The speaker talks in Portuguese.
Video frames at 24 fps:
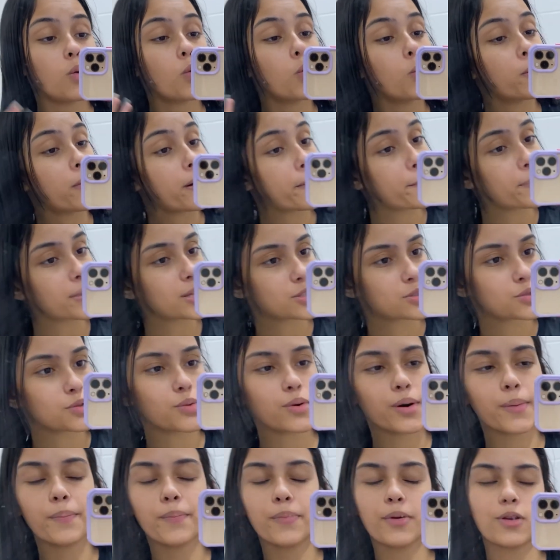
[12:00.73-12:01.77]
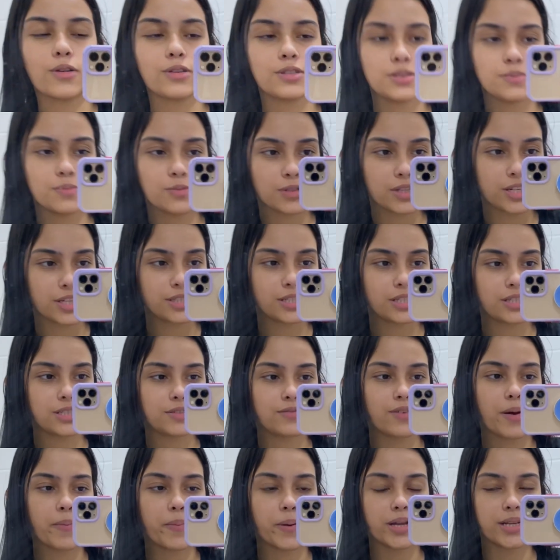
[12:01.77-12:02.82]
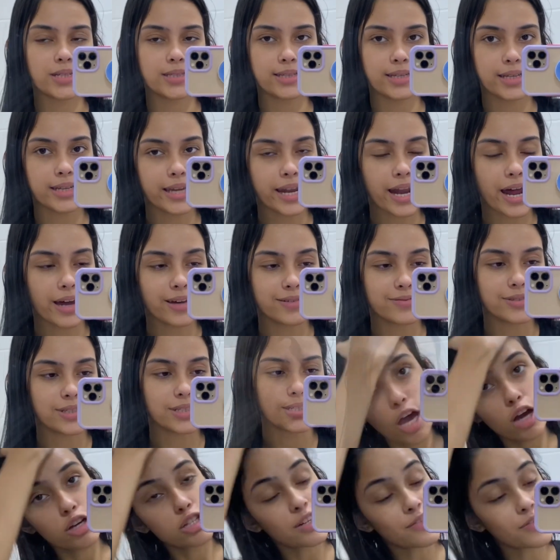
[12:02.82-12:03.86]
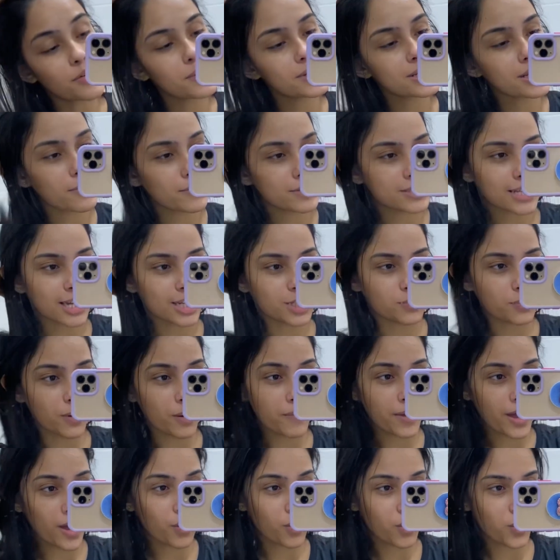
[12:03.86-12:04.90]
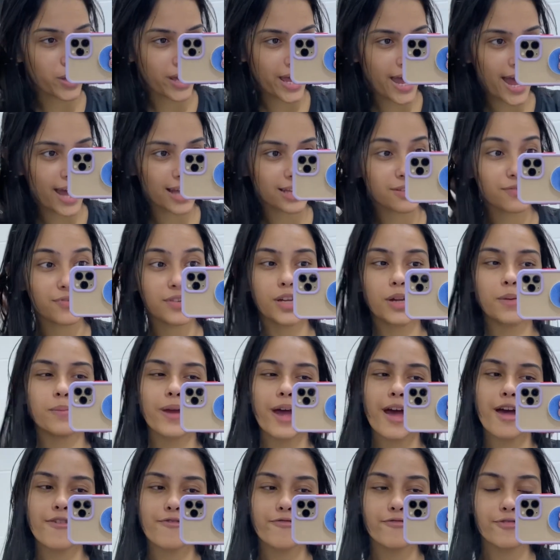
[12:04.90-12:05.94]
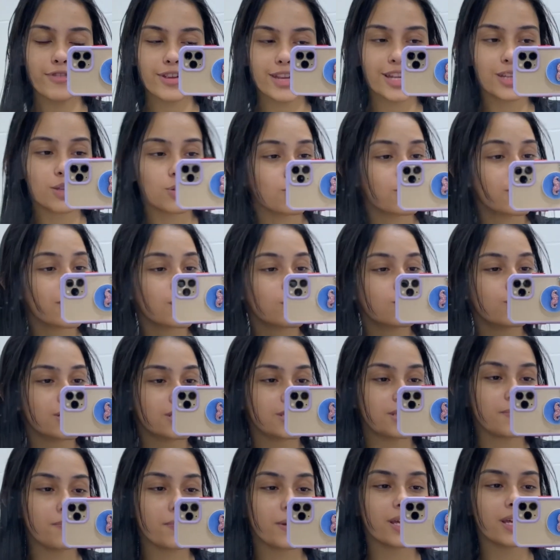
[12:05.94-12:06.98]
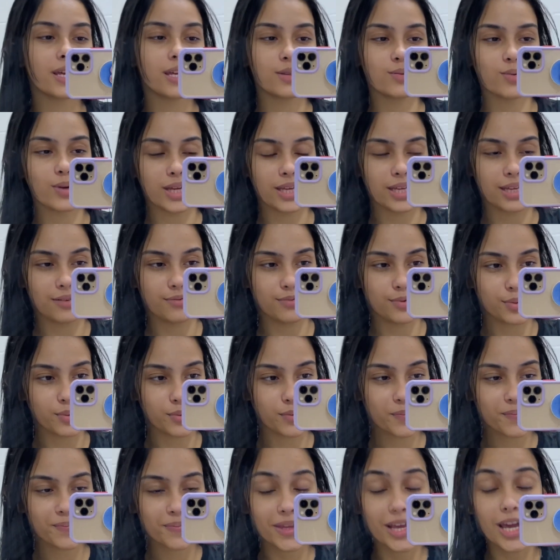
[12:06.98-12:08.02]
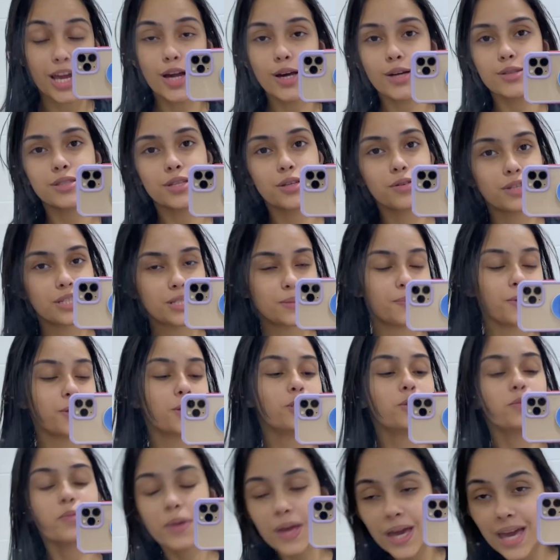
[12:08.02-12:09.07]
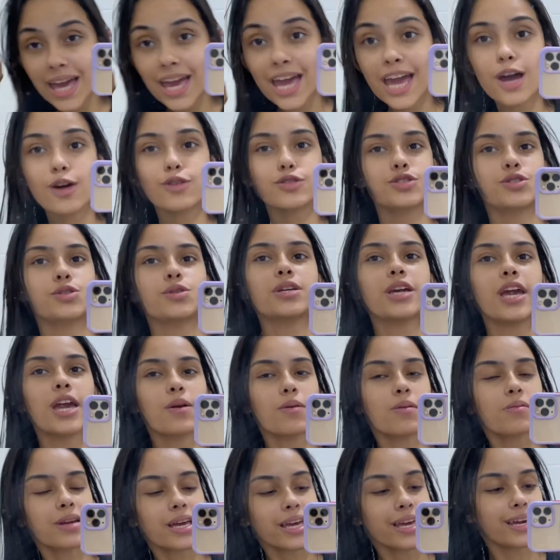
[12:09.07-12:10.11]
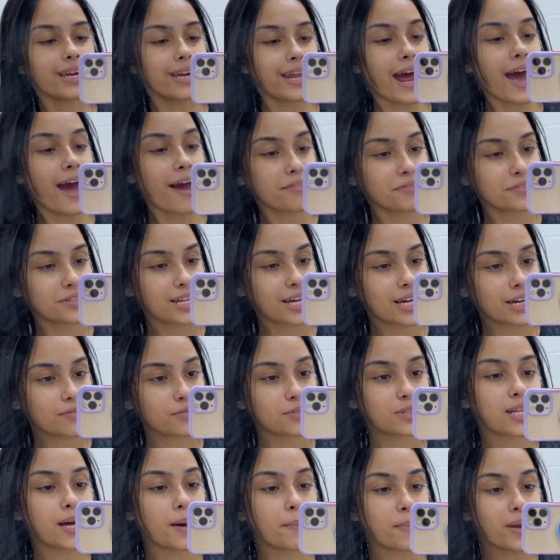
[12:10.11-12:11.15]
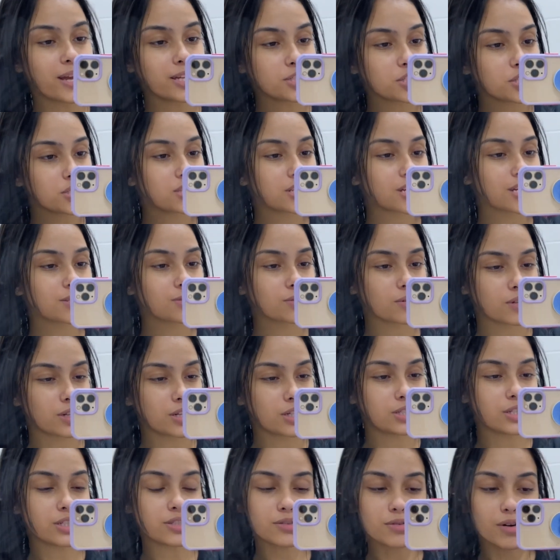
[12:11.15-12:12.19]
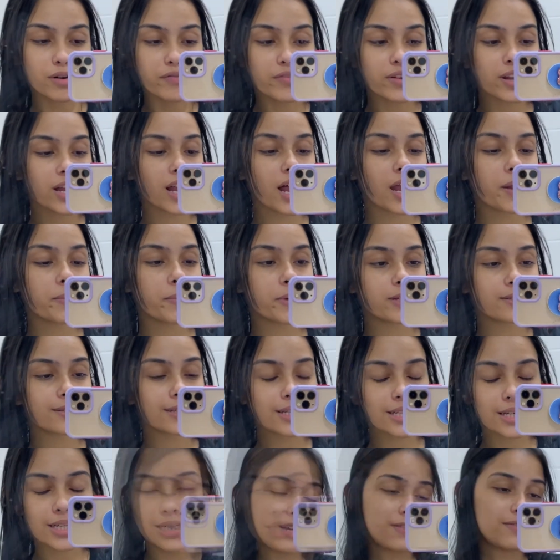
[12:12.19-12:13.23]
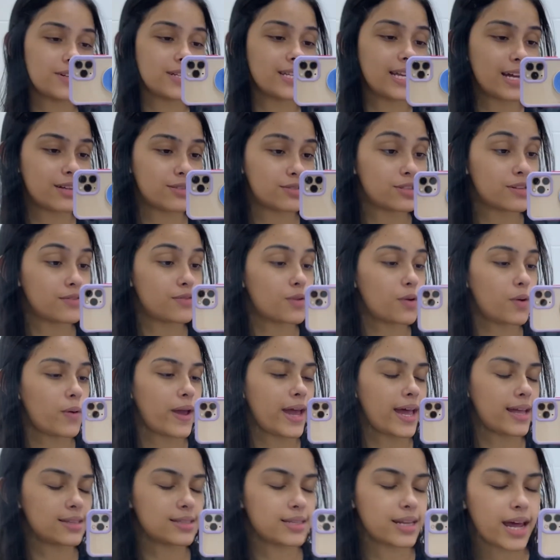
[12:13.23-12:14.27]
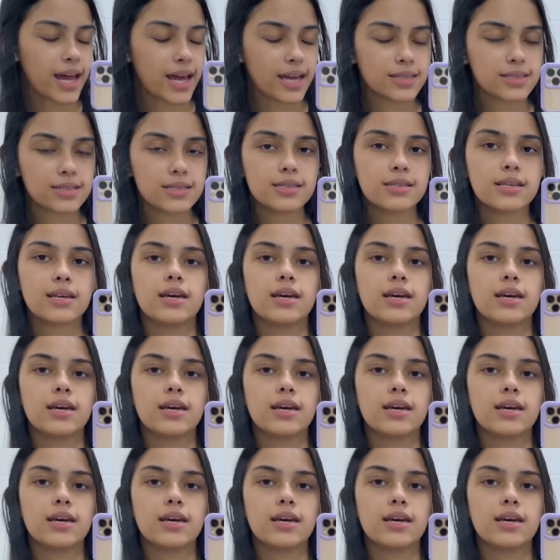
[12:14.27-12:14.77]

uma pessoa próxima da gente vai aparecer grávida. Já vou mandar mensagem pra minha cunhada falando: Minha filha, tu segura esse priquito aí, viu? Segura esse priquito, porque eu sonhei com quem grávida. Vou dar bem de tiazona, gente. Igual eu falei lá no meu Instagram. Na verdade, já vou correr atrás